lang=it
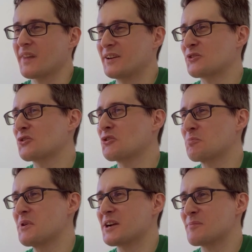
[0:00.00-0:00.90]
Adesso si
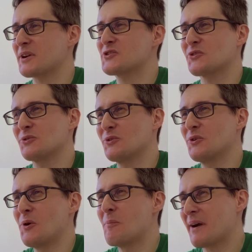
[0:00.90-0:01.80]
spiega perché ci
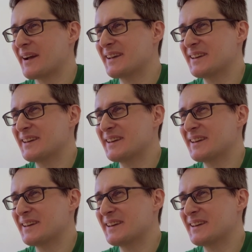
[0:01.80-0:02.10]
sono parecchi